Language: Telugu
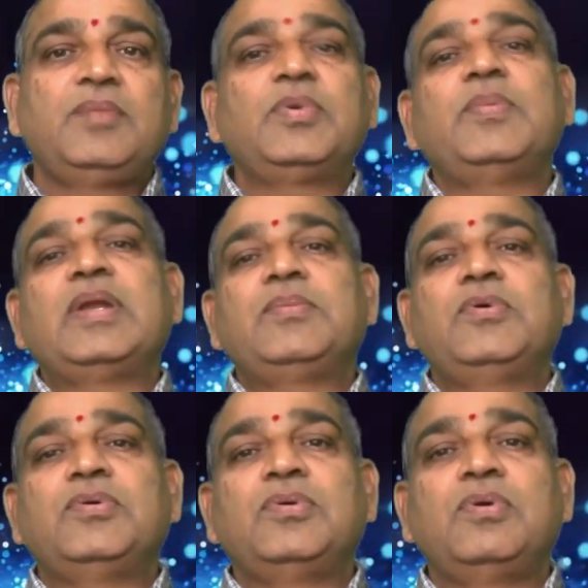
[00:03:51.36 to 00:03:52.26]
ఇప్పుడు
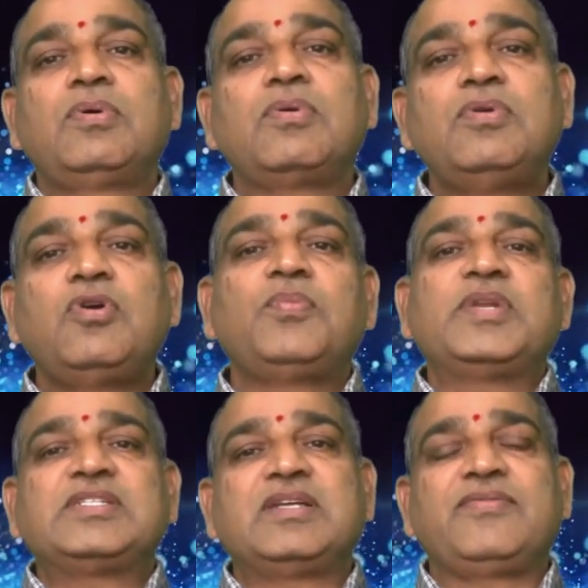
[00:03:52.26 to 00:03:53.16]
మనము రెండో
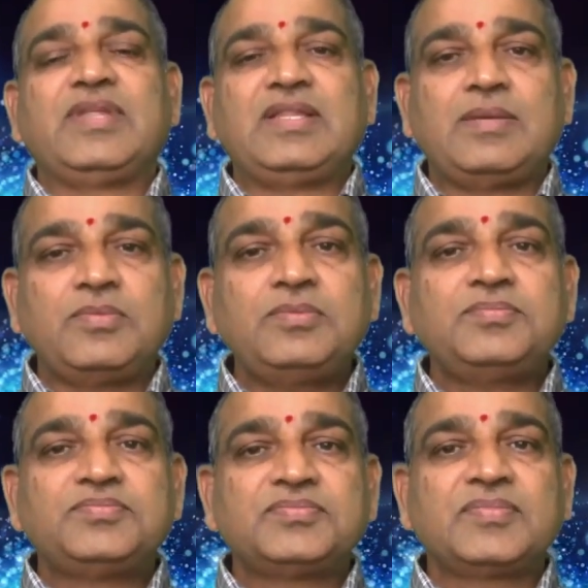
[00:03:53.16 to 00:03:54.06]
ప్రశ్నకు వెళ్దాము
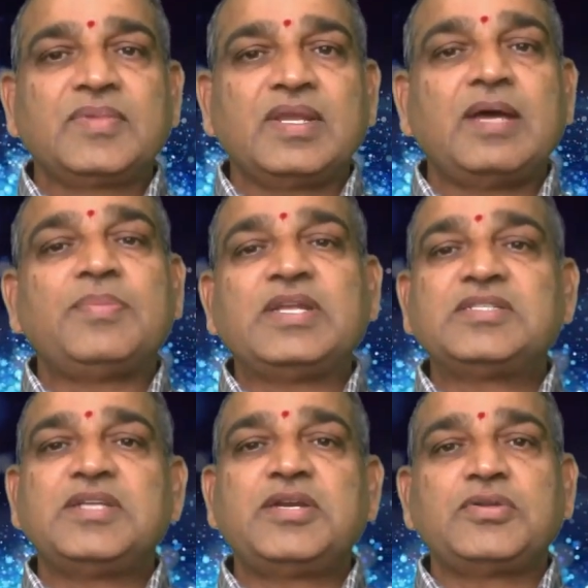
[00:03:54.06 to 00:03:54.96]
ఆ
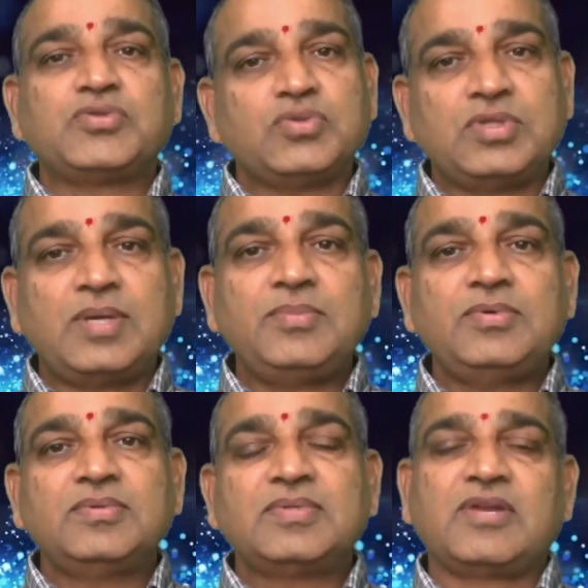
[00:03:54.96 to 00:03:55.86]
ప్రశ్న ఏంటో చూద్దాము
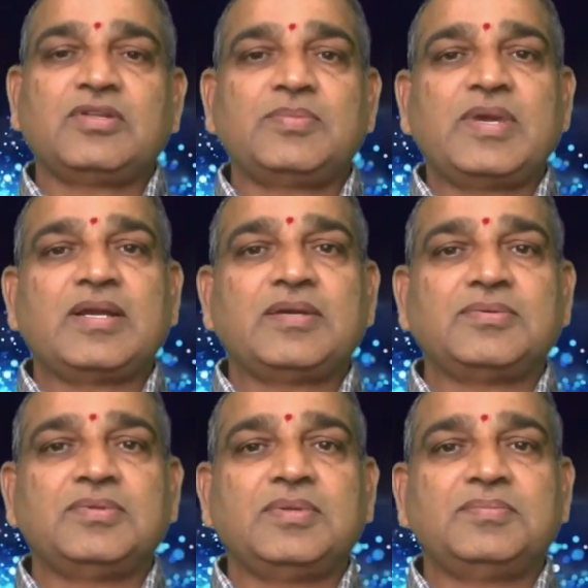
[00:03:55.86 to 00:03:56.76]
తర్వాత
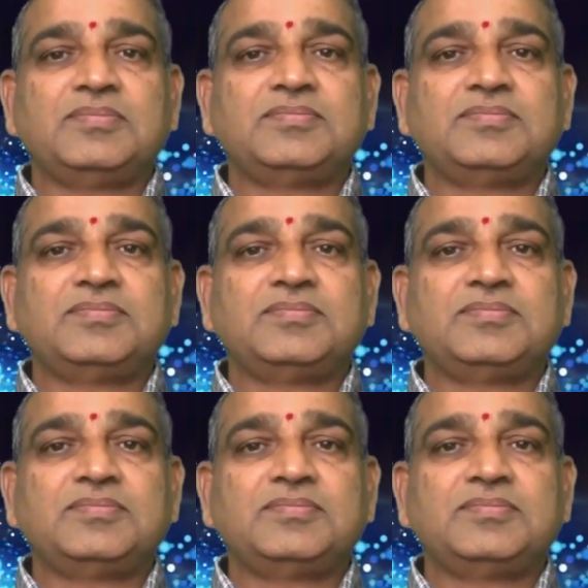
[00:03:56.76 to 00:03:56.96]
మాట్లాడుకుందాం